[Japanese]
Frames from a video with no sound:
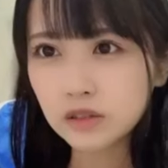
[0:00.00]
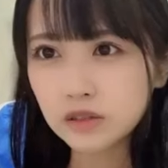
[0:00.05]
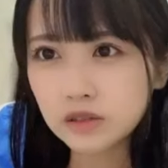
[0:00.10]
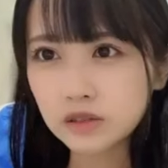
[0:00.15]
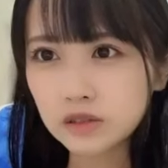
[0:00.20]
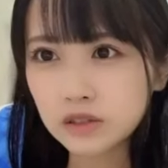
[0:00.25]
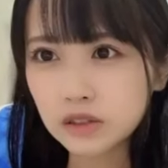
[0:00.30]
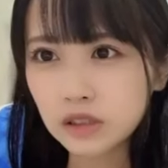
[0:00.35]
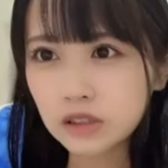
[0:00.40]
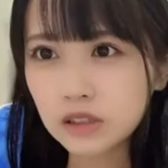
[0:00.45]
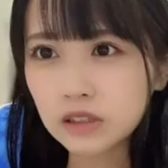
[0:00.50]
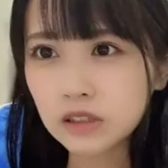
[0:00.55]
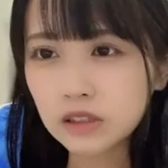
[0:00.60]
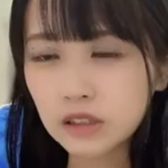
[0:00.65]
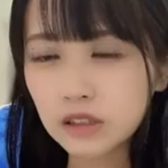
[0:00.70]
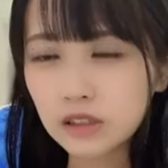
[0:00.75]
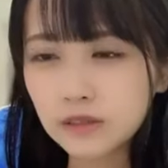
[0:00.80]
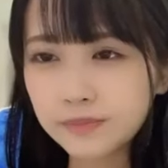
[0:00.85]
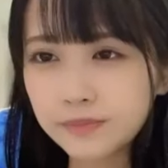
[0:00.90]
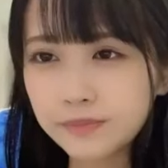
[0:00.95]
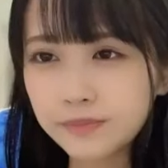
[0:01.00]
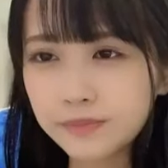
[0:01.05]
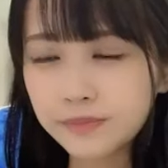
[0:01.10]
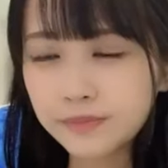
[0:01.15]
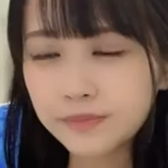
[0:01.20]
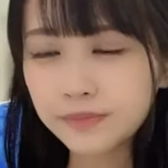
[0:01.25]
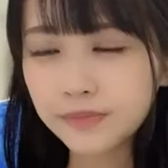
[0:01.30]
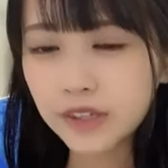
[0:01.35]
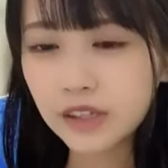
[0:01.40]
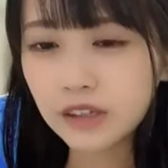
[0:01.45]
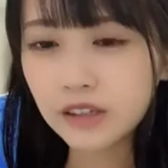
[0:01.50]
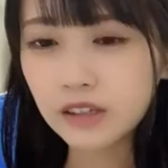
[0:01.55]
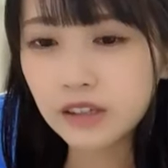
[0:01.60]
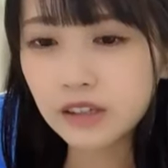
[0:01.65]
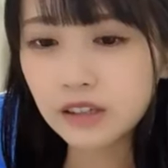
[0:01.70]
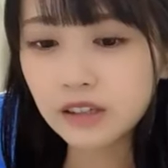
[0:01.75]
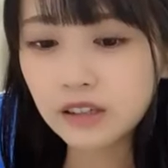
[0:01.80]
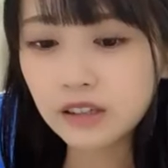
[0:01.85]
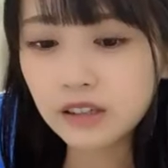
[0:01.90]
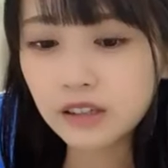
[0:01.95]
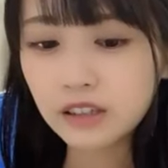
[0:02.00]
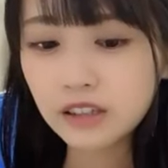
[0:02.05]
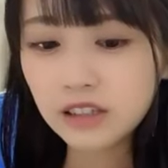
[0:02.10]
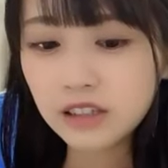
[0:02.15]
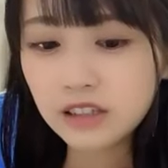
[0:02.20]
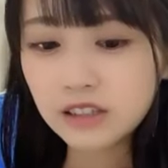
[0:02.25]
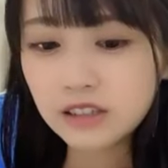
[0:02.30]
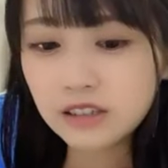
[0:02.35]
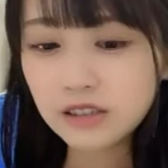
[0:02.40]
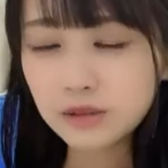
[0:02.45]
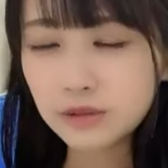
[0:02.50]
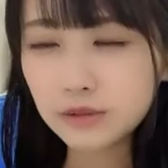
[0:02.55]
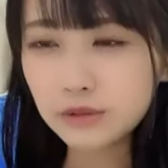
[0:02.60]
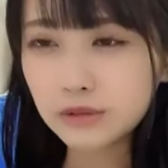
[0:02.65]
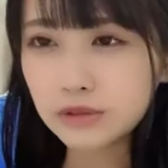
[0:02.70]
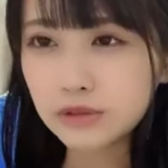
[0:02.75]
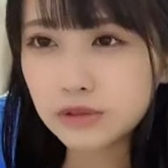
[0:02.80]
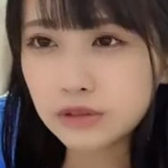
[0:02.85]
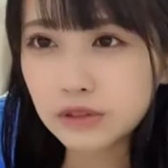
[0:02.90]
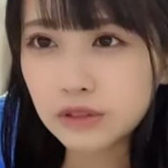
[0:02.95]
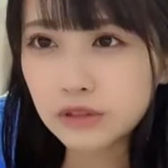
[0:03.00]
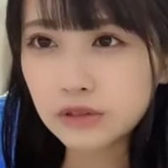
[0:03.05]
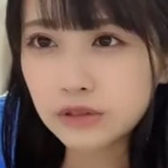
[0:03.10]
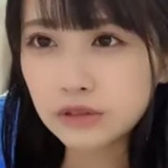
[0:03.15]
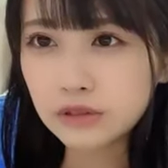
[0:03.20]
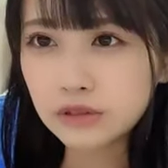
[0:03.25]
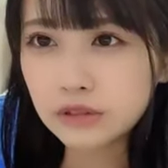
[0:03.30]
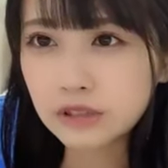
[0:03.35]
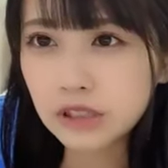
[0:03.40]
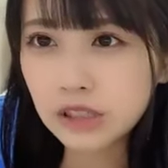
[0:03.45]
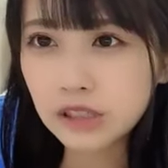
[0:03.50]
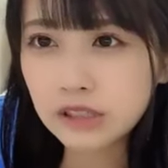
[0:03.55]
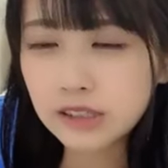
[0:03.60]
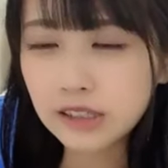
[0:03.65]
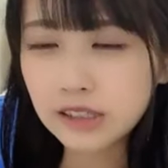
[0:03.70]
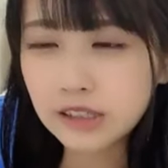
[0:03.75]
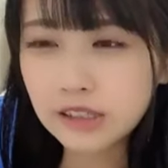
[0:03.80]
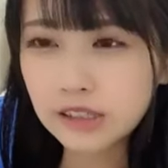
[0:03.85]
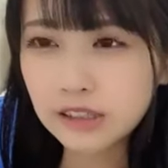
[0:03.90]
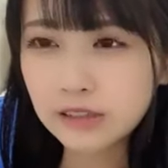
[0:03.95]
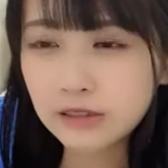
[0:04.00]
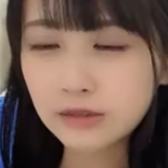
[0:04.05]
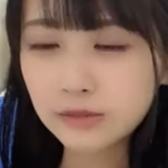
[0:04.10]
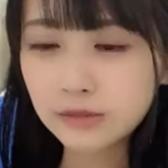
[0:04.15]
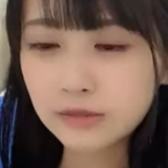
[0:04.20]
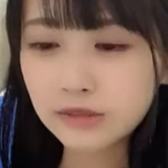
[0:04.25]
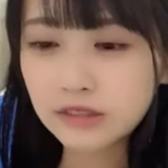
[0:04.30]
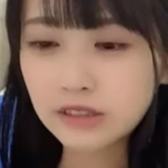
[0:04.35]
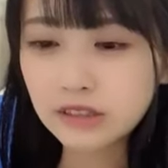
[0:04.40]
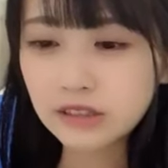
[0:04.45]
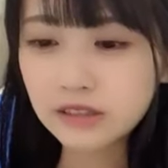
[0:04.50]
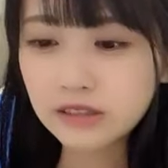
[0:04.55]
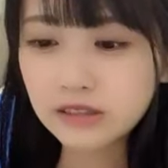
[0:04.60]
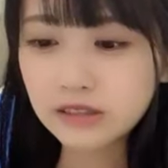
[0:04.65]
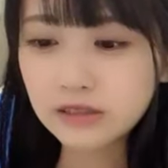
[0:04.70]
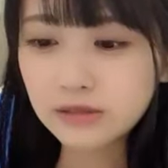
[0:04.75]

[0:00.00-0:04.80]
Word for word: グッズが出てでそうちょっと行く時間ないなと思って